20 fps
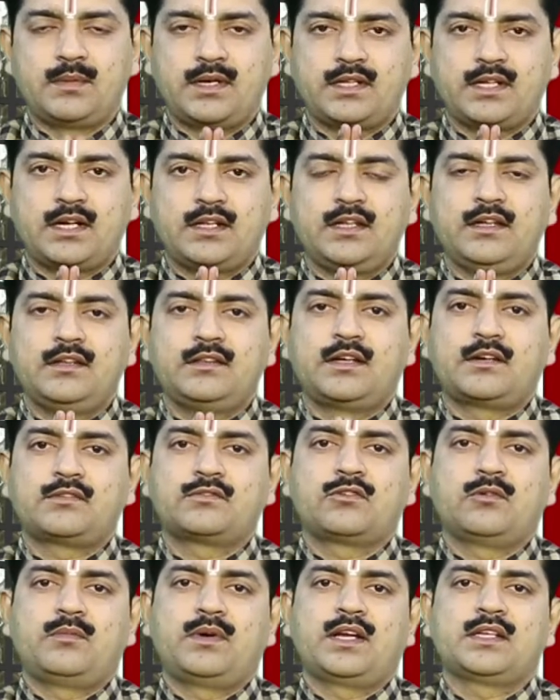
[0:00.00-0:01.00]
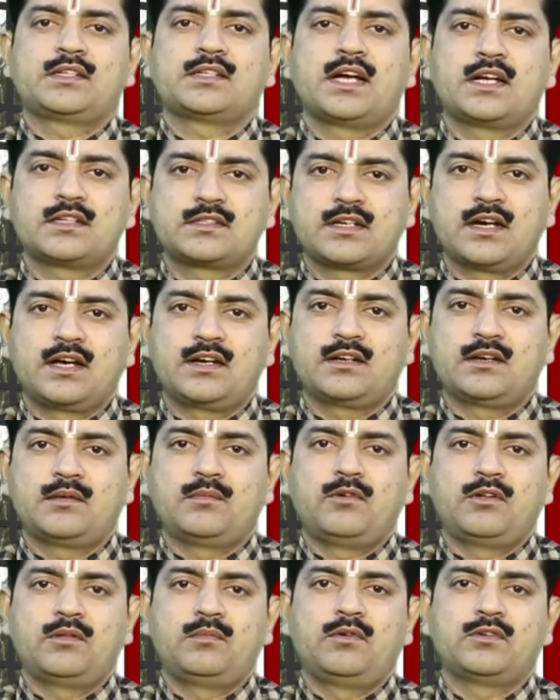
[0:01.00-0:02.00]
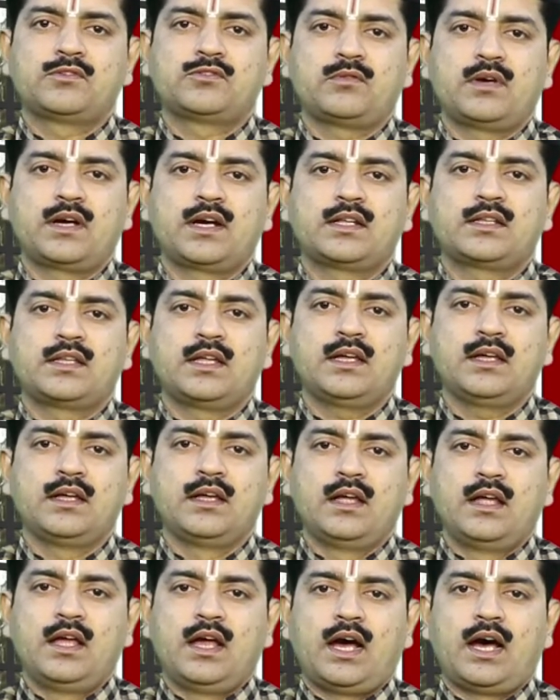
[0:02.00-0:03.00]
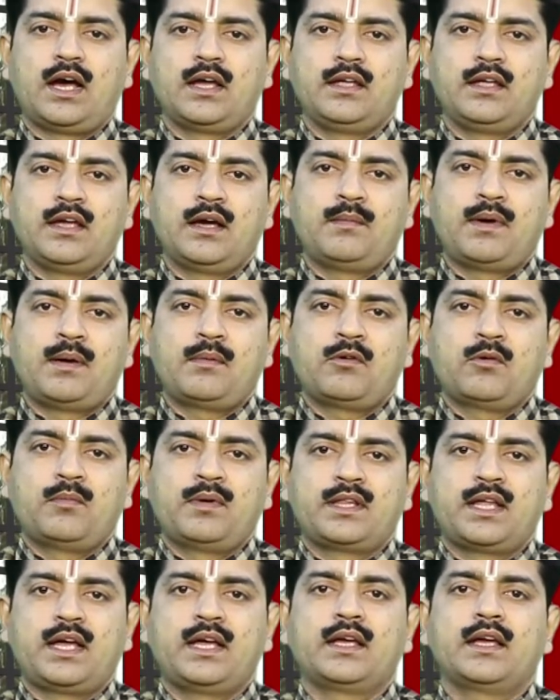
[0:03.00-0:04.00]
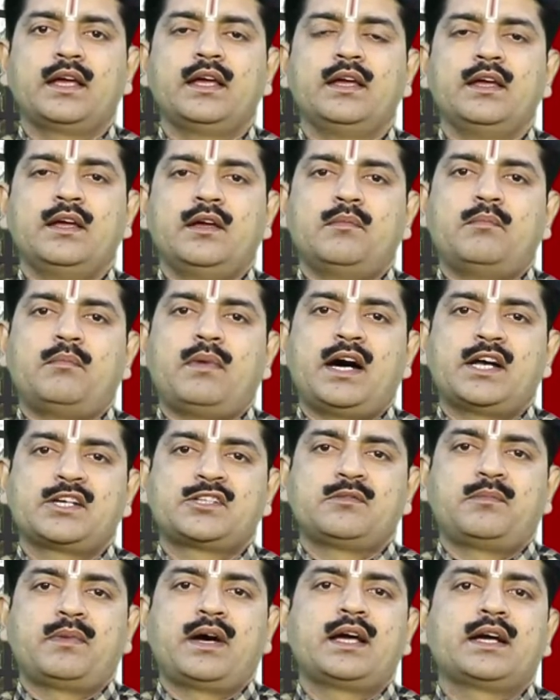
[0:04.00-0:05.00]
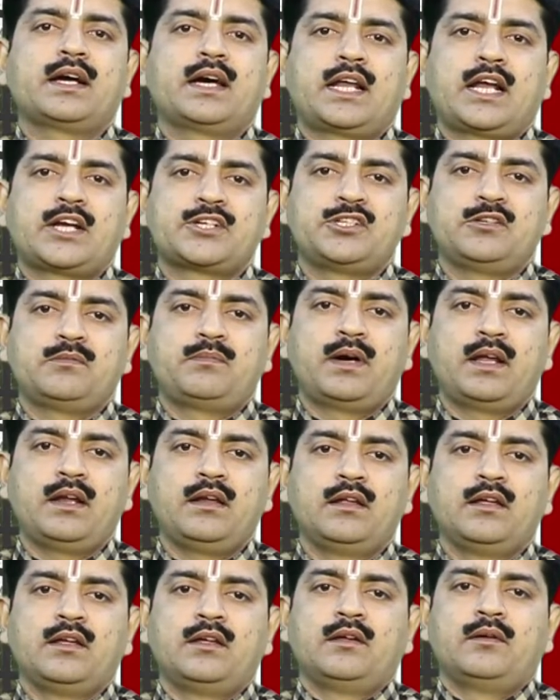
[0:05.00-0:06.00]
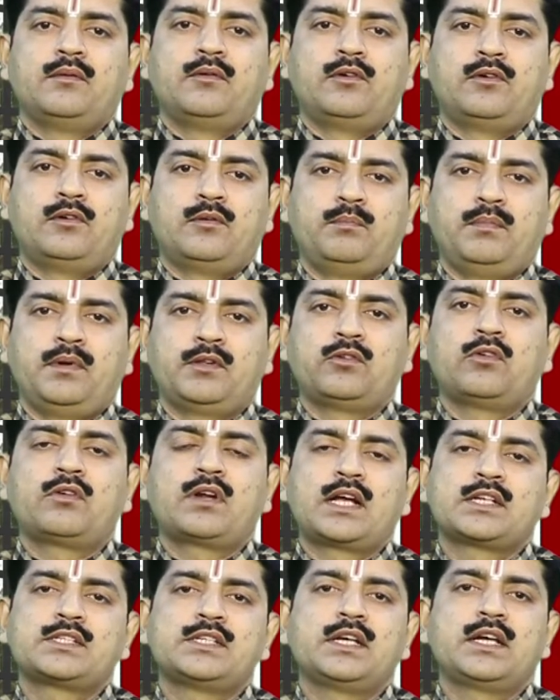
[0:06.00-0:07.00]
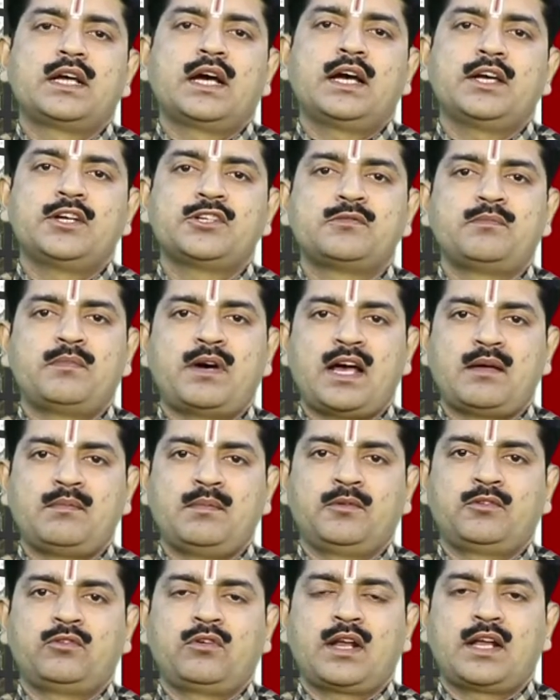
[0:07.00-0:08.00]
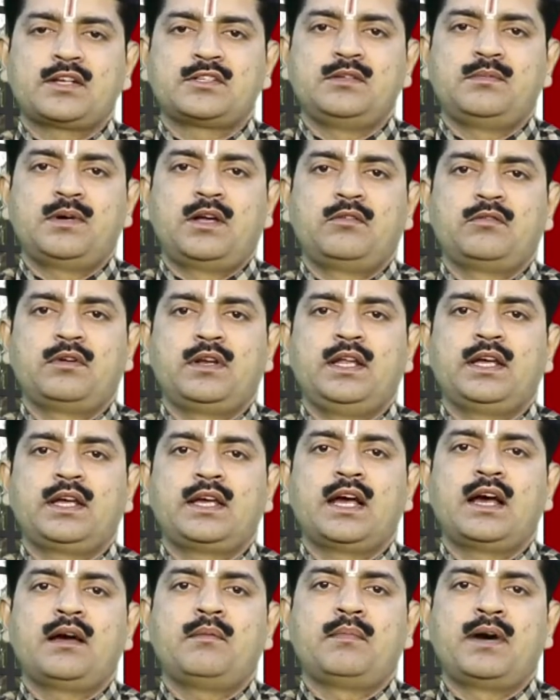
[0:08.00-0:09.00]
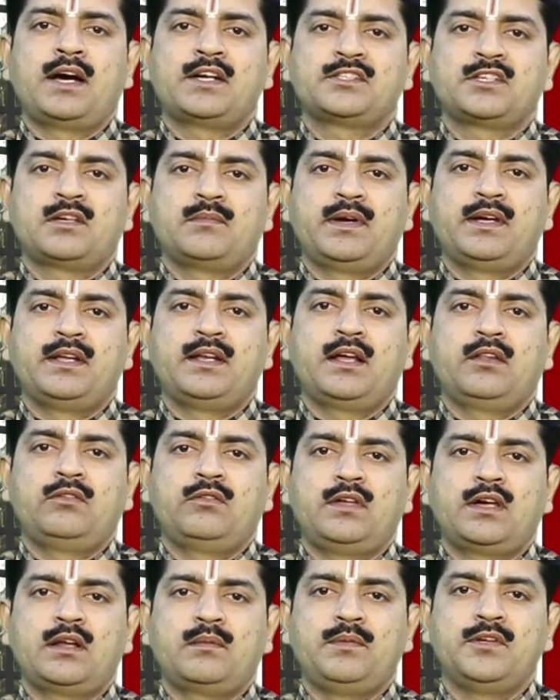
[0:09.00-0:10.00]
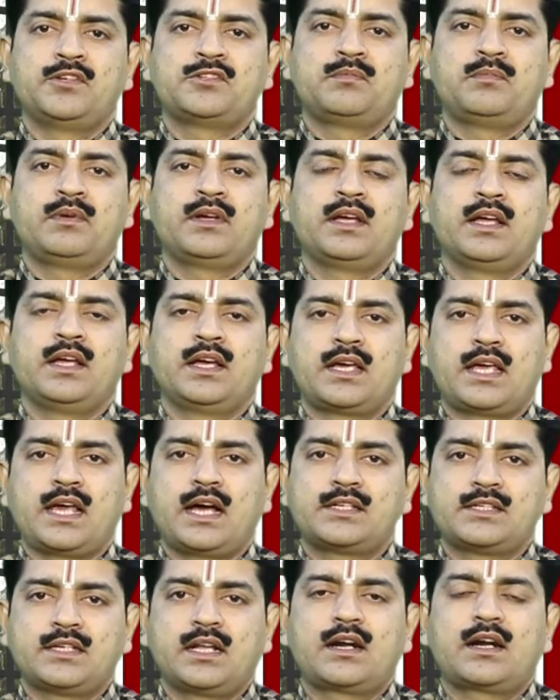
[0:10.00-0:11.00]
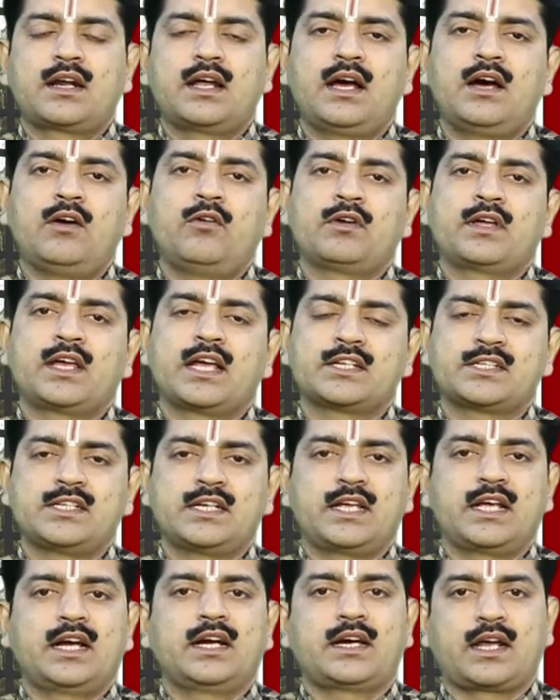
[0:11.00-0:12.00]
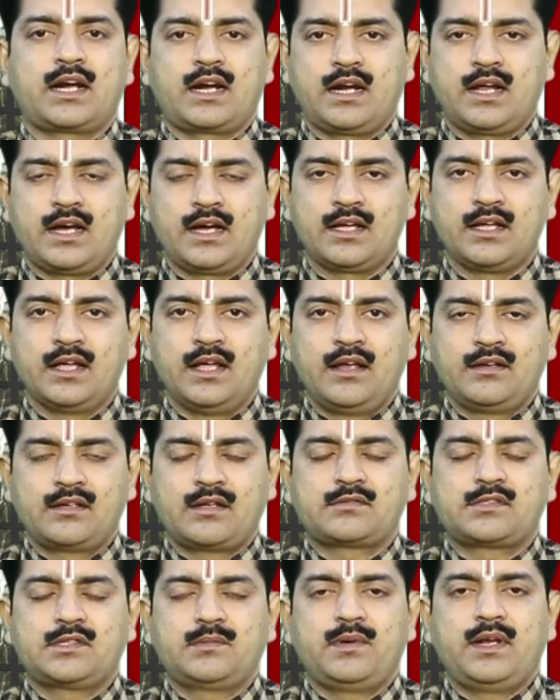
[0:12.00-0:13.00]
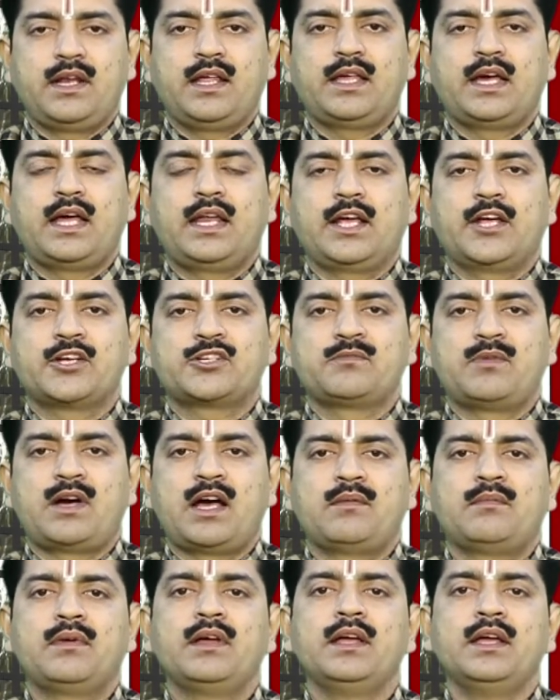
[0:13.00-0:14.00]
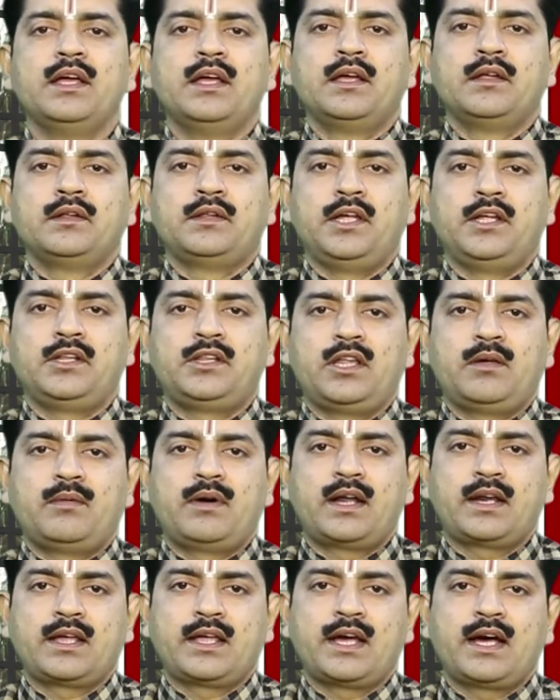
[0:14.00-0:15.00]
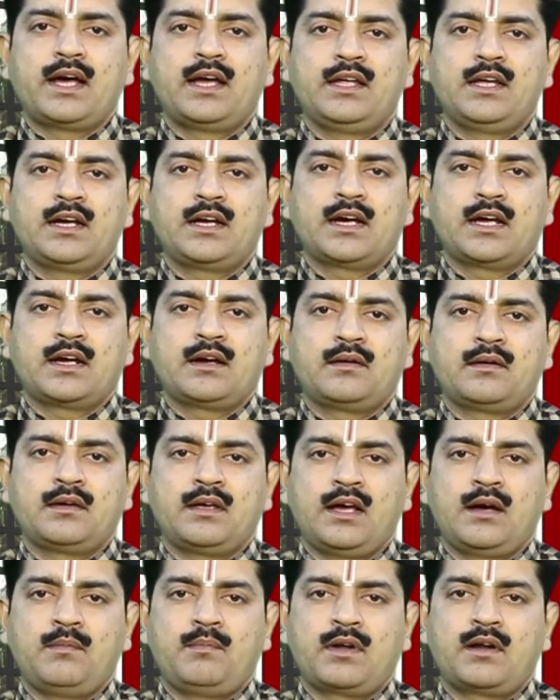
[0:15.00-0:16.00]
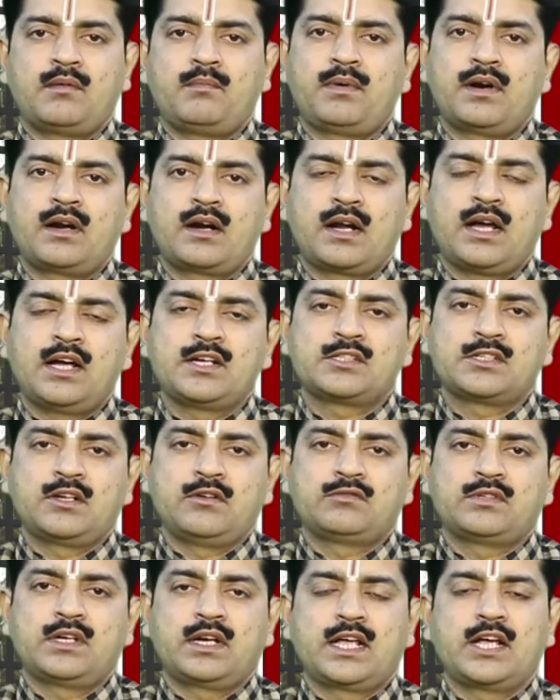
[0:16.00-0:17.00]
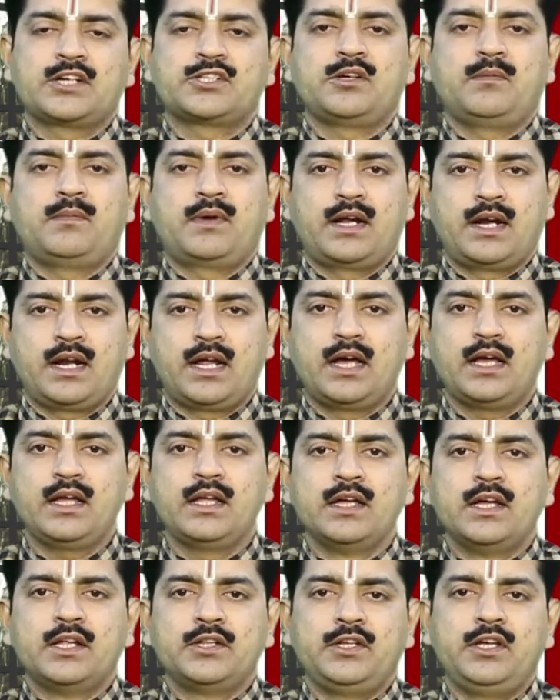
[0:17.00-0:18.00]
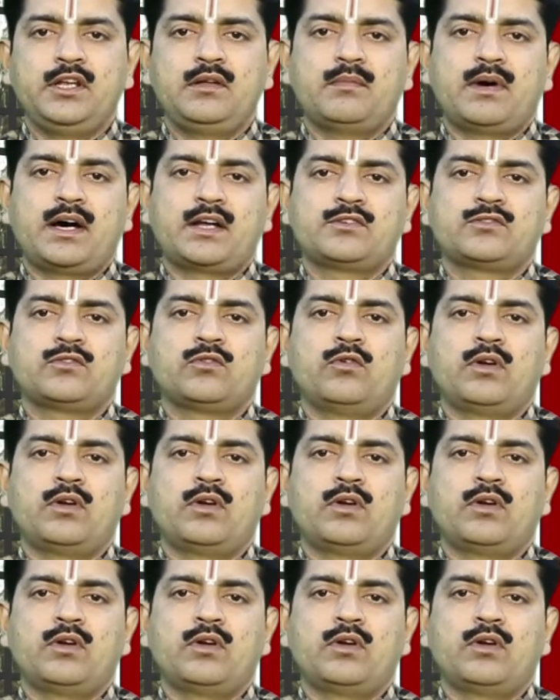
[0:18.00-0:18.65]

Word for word: माता दी दर्श कुमार इस खास कार्यक्रम में बहुत बहुत स्वागत है आइए हम आपको बताएंगे मार्च माह का राशिफल और मिथुन राशि का इस माह में मिथुन राशि वालों के लिए क्या मार्च के महीना 2020 में क्या चल रहा और कैसे क्या करना है सबसे पहले जानेंगे इस माह में तीर्थ त्यौहार क्या है या क्या क्या पर्व पड़ रहा है इसके अनुसार कैसे मनाना है तीन मार्च को